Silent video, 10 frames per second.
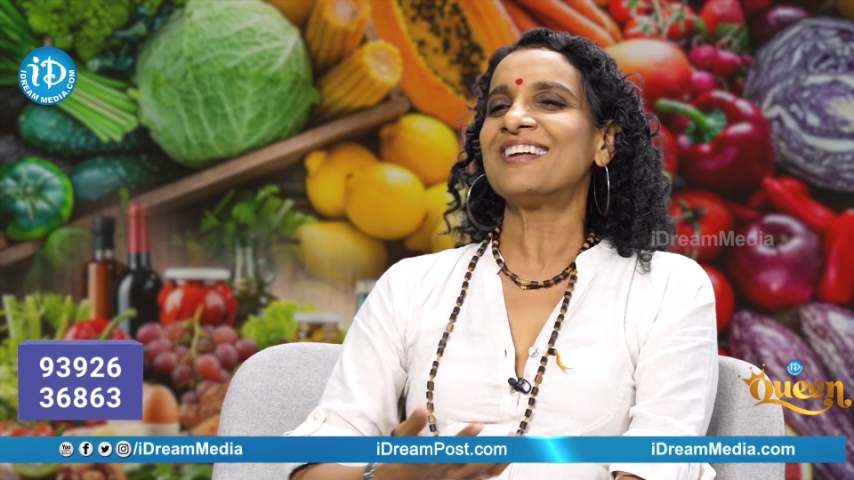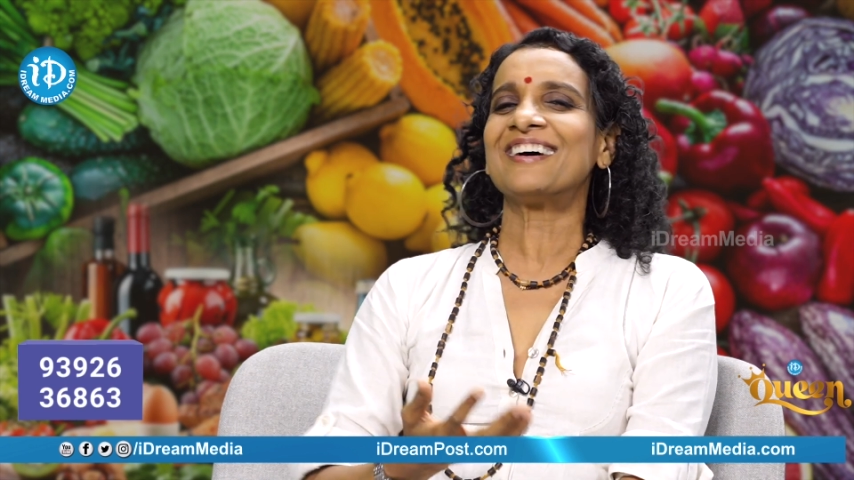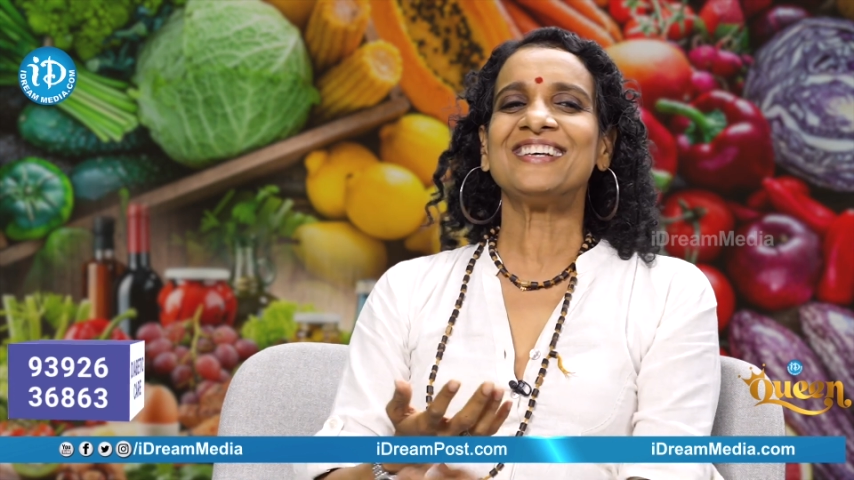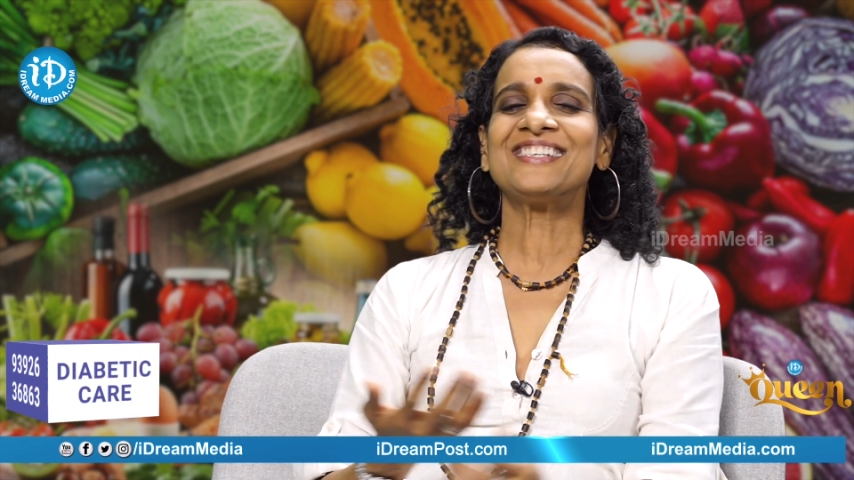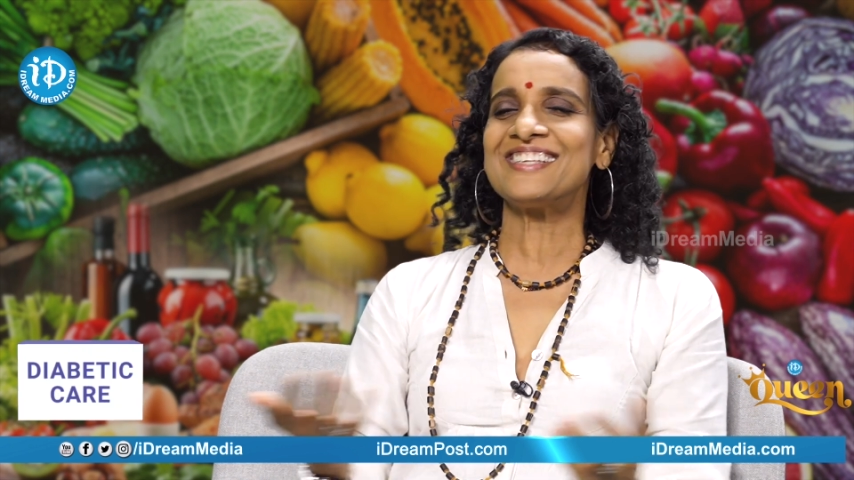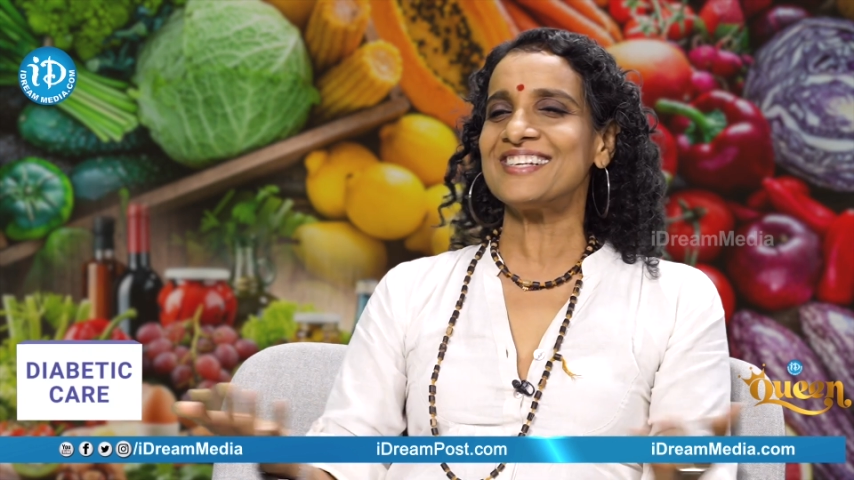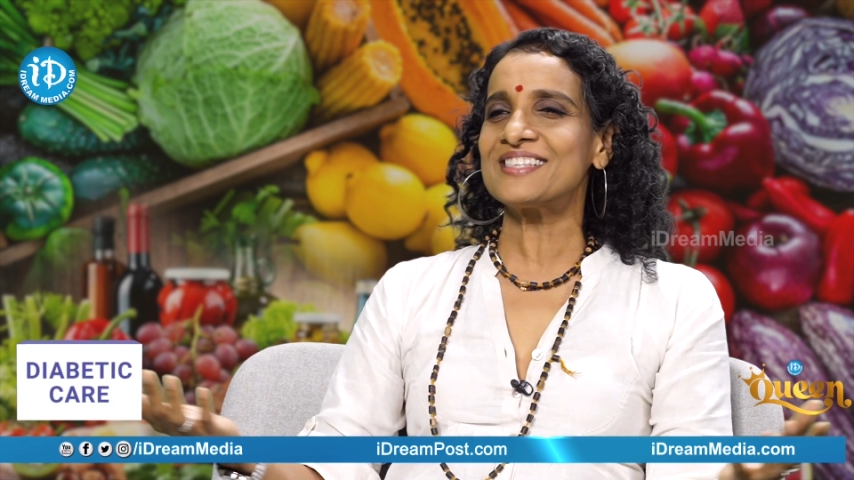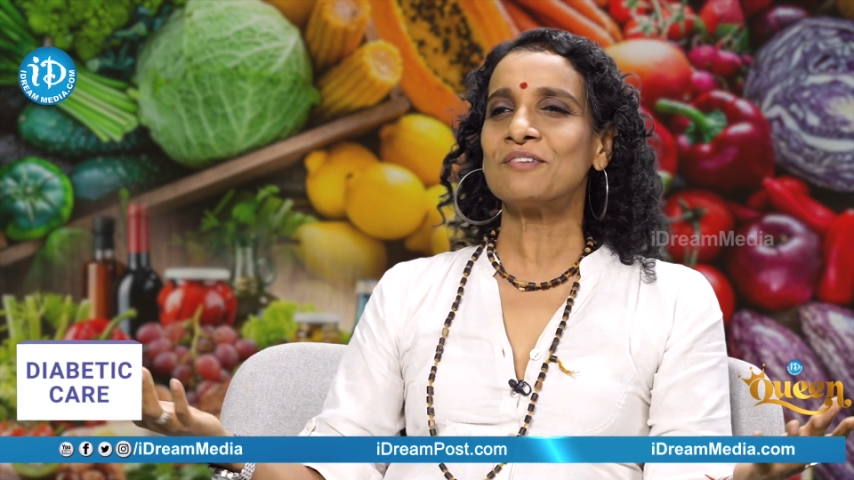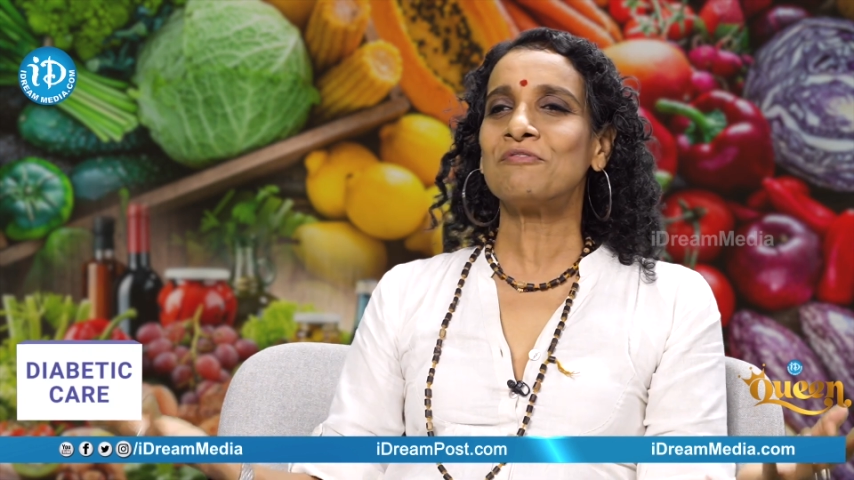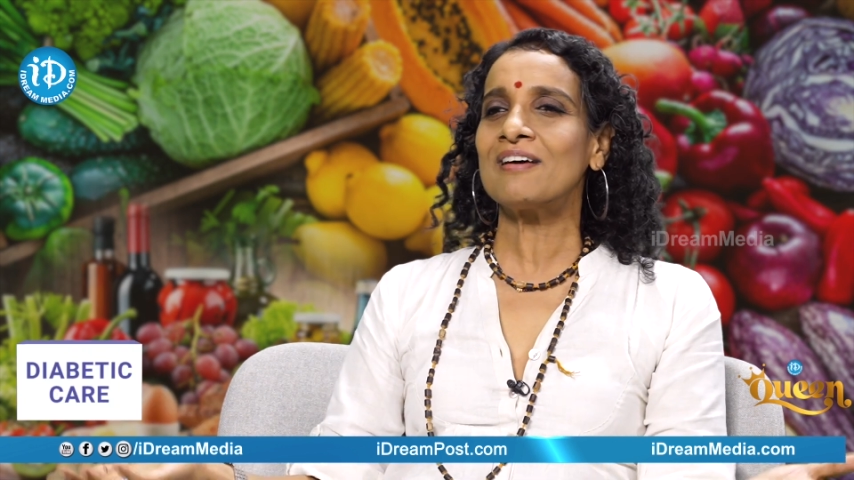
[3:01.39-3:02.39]
నైస్ థింగ్స్
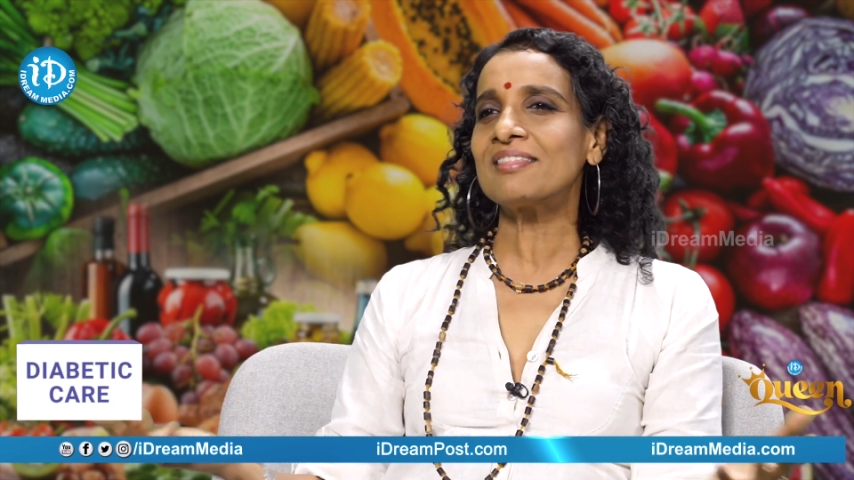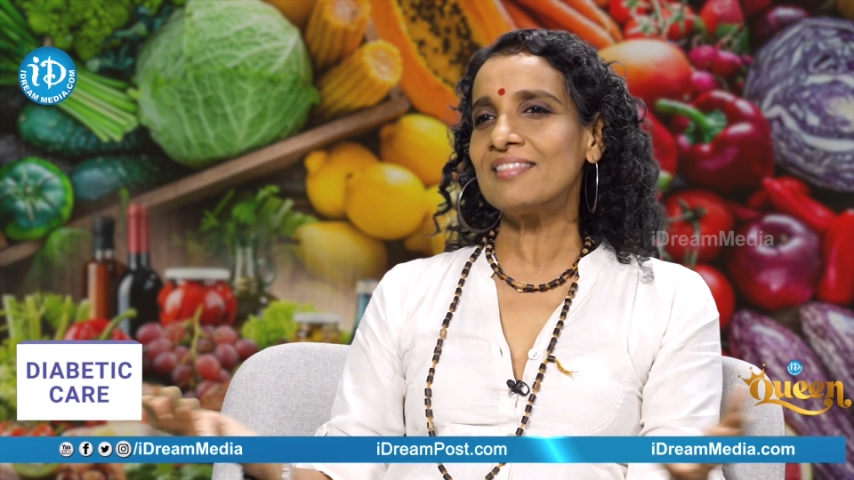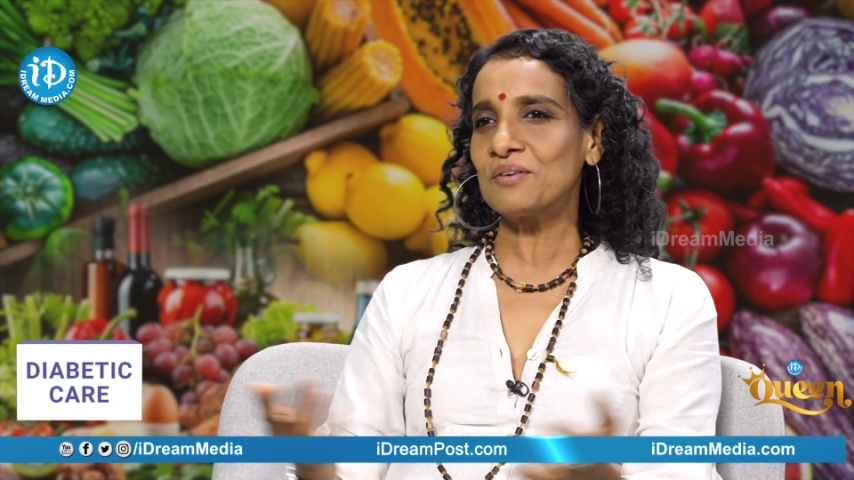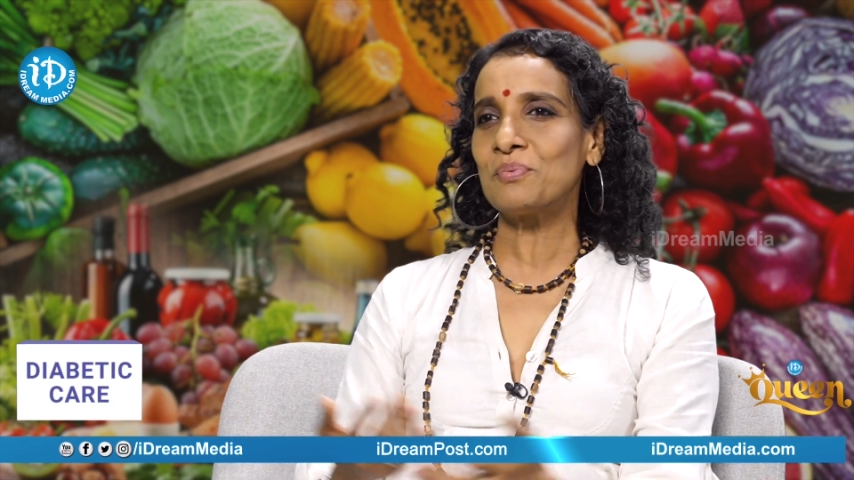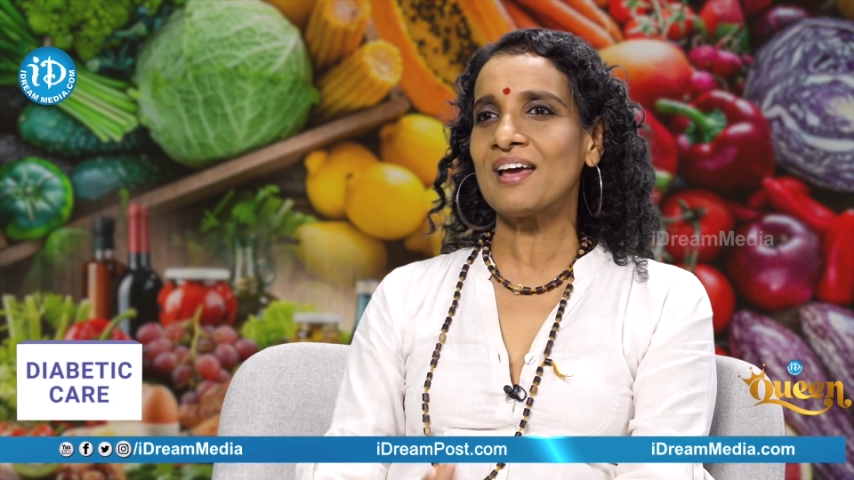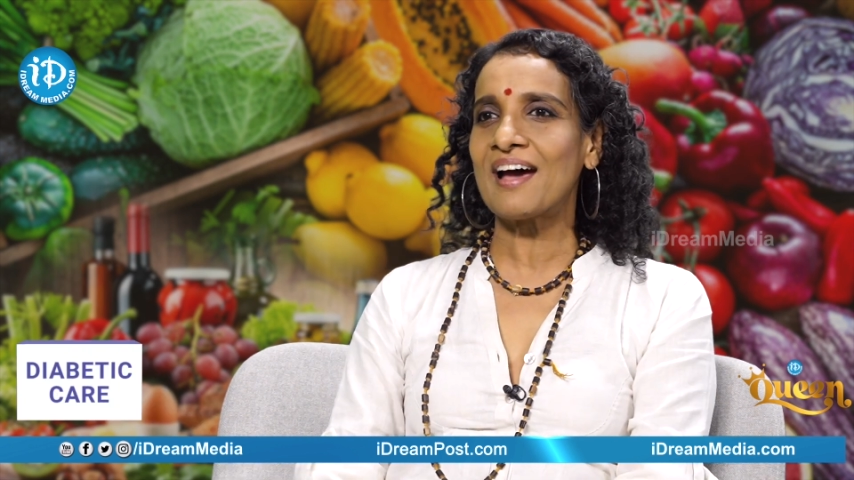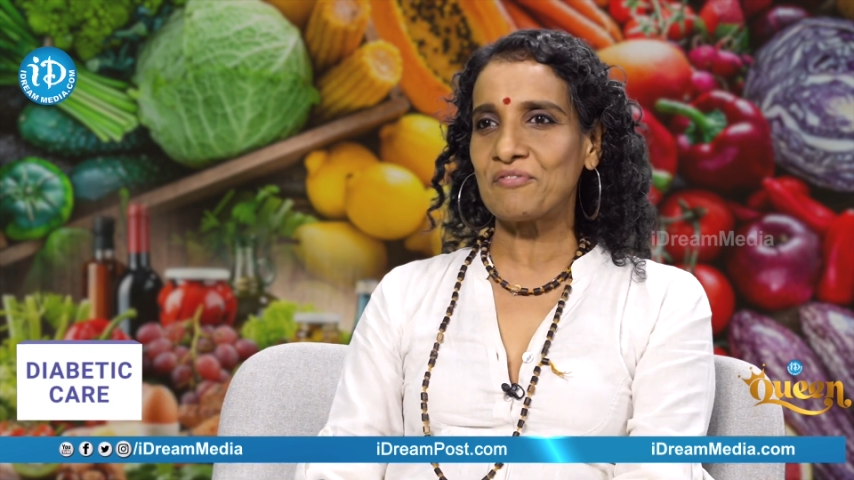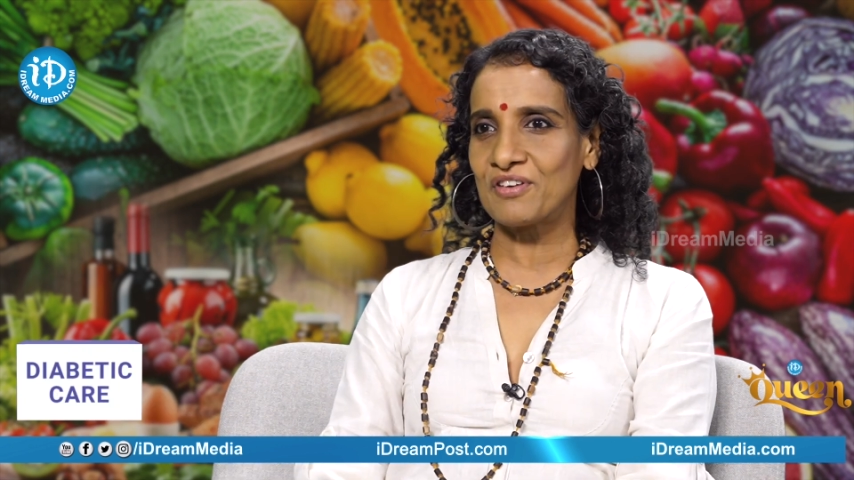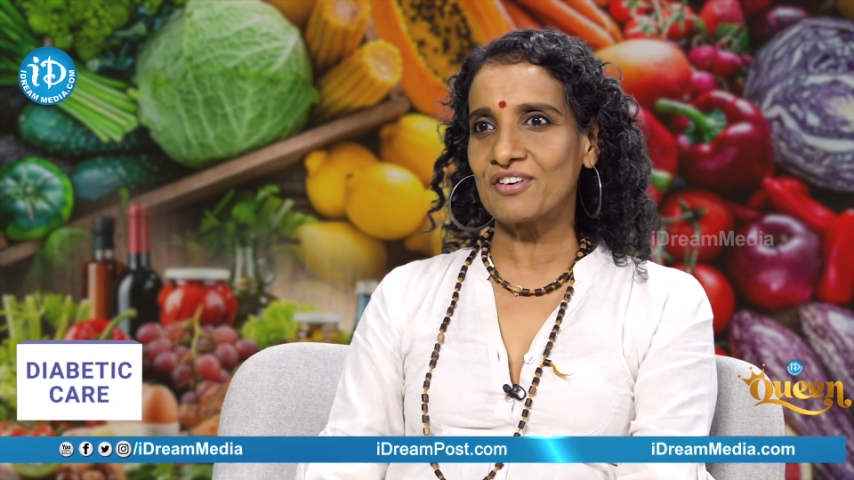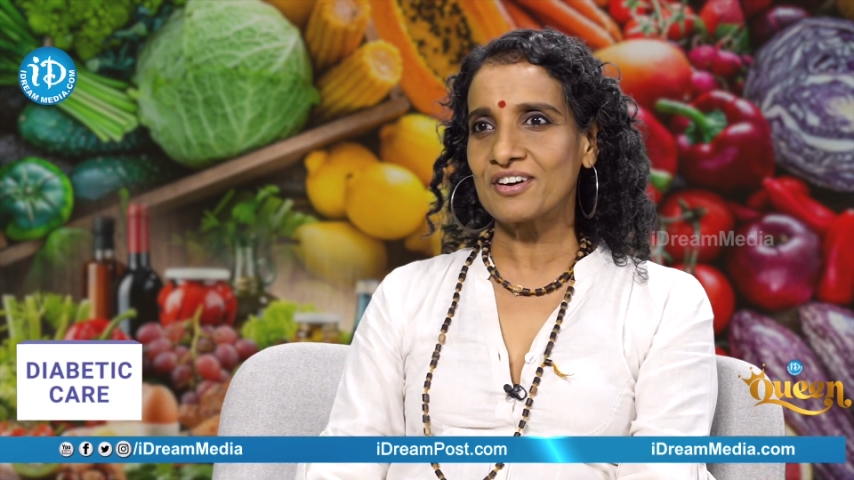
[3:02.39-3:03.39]
ద వెల్త్ దట్ వీ హ్యావ్
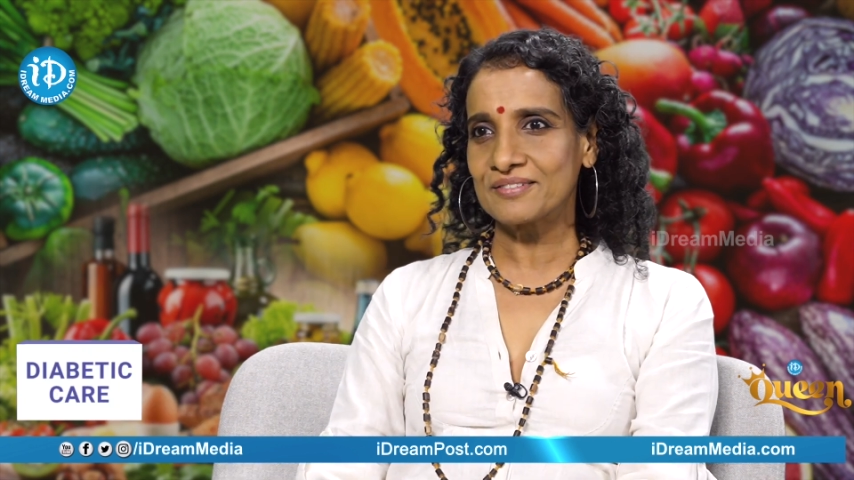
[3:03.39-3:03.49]
హియర్